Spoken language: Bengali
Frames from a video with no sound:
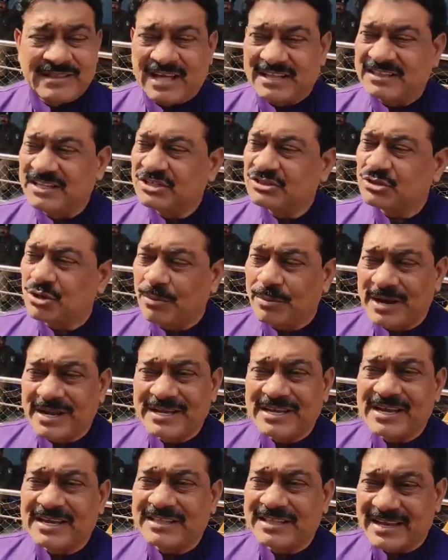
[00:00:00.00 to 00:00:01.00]
তাদের
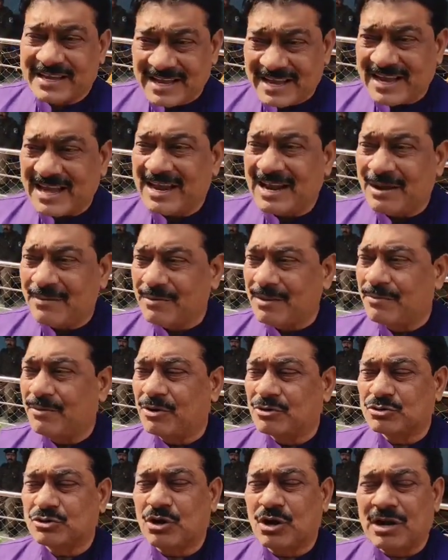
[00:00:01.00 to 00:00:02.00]
সবাইকে দেখে গেলাম
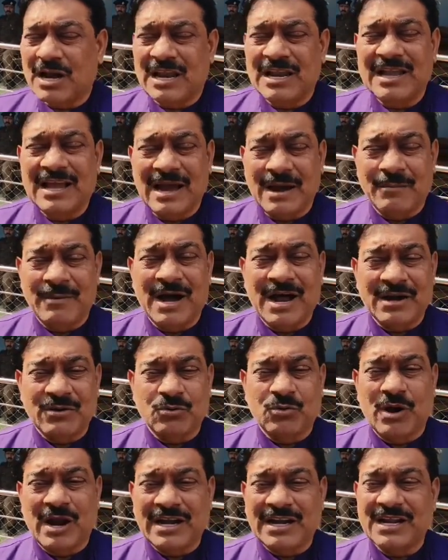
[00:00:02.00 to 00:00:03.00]
এবং সকালে আমার
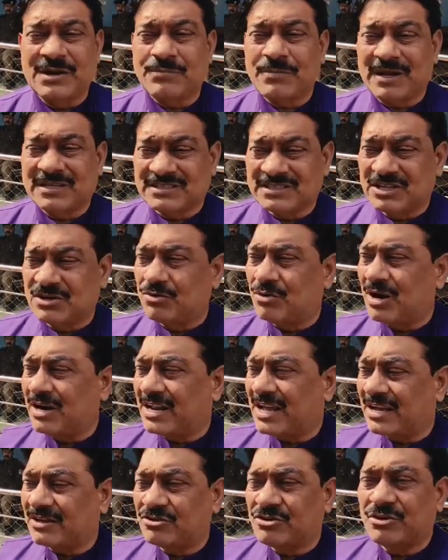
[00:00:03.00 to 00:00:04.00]
ওয়ার্ডের পাশের
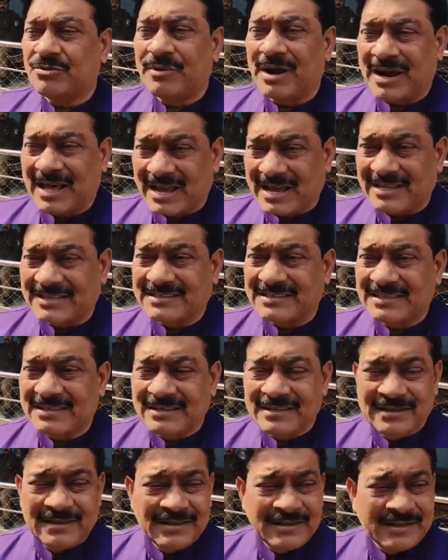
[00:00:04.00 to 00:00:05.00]
ওয়ার্ডে একজন মারা গেছে
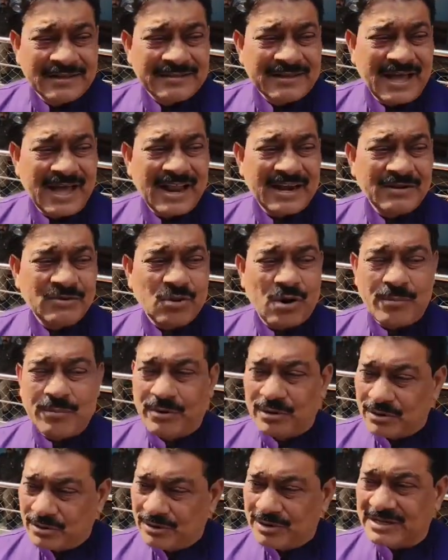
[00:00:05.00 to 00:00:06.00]
তার
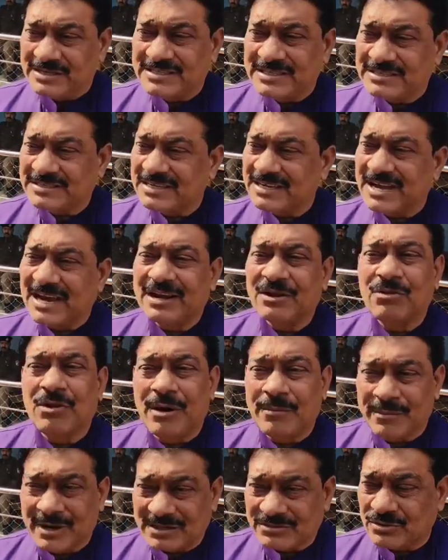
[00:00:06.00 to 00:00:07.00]
কবর হয়েছে সেখানেও
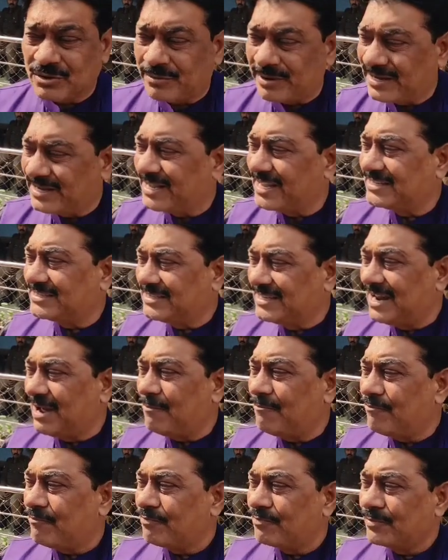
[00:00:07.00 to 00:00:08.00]
আমরা সবাই
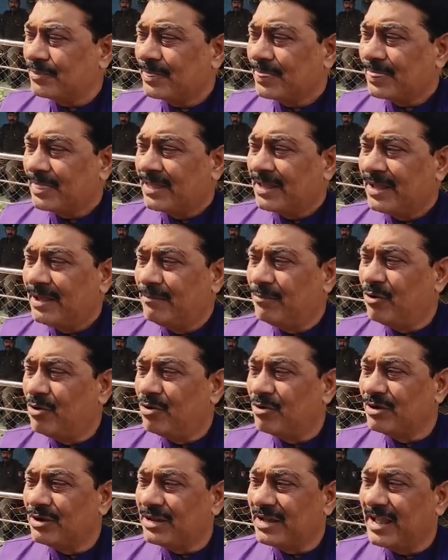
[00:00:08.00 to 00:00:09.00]
গেছিলাম
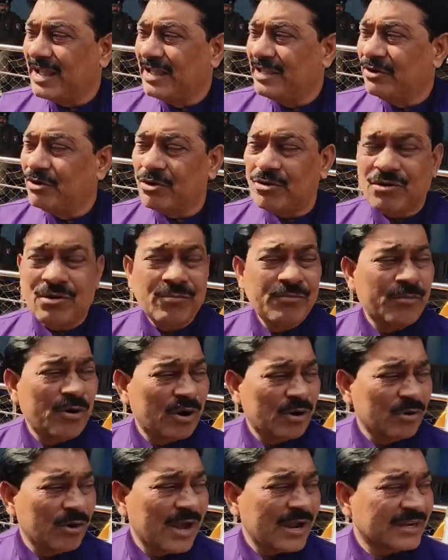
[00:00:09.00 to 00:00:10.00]
এবং এই রকম
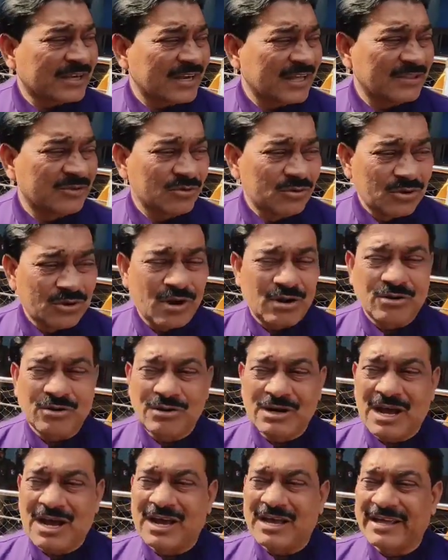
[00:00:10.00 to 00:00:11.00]
বড় একটা
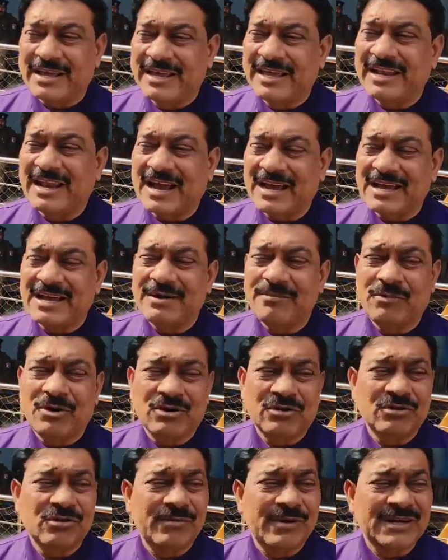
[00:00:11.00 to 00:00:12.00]
দুর্ঘটনা এর আগে
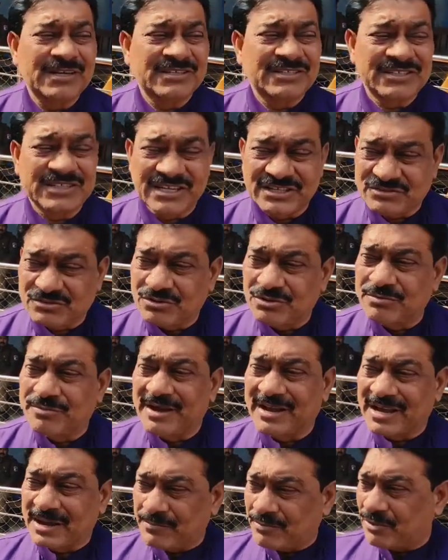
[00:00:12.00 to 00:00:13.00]
বর্ধমান স্টেশন
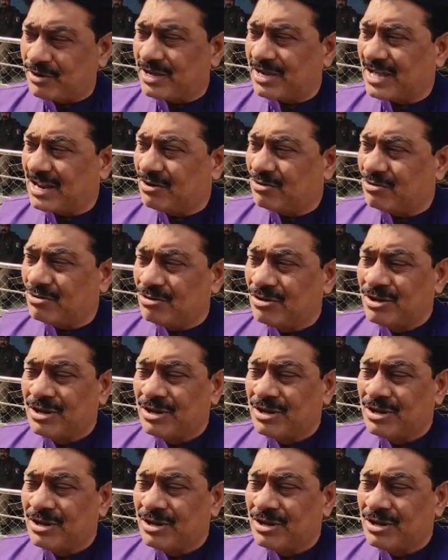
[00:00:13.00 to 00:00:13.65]
ভেঙে পড়ে গেল